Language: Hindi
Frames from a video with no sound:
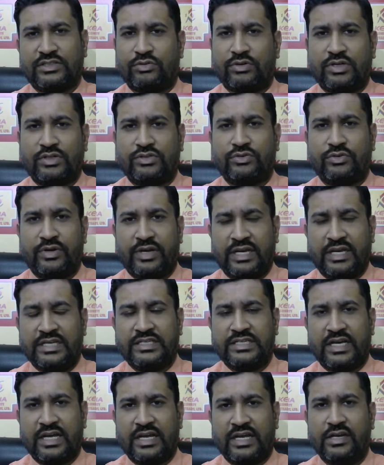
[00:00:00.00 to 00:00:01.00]
का जो
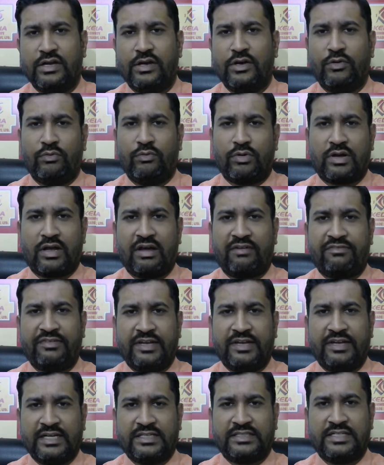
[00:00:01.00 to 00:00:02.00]
रेंज है वो
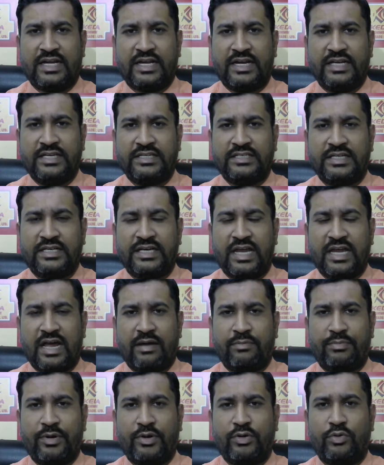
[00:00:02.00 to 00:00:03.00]
काफ़ी अच्छा रेंज है यहाँ
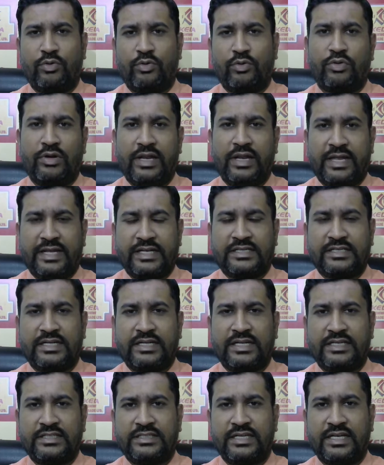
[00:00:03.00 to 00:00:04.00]
पे गोल्ड को लेके
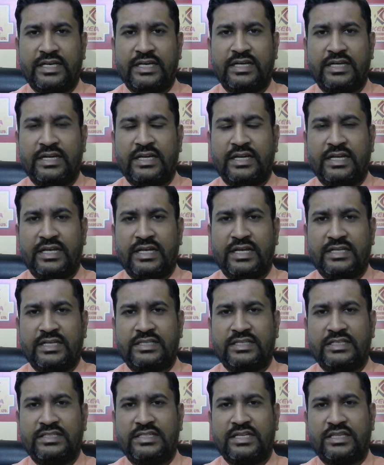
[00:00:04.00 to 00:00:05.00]
चलना चाहिए
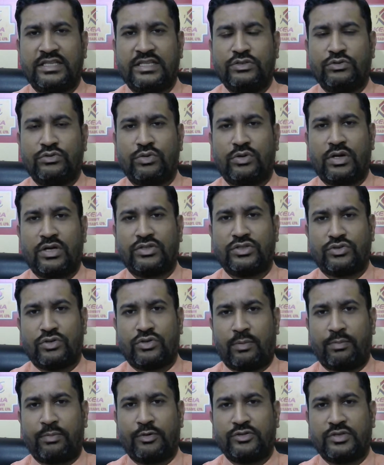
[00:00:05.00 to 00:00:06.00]
इकतीस का
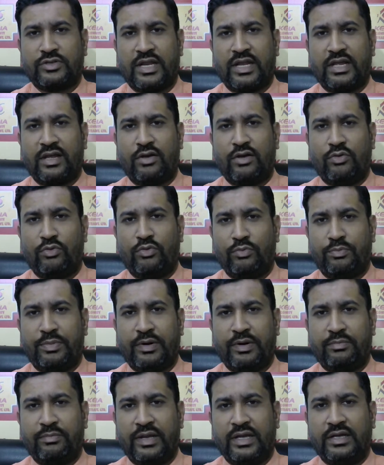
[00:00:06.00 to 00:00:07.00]
स्टॉप लॉस रहेगा
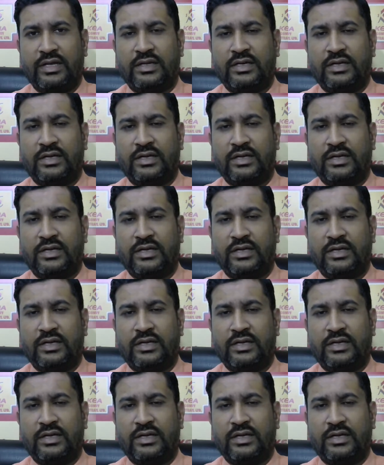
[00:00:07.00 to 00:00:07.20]
ऊपर में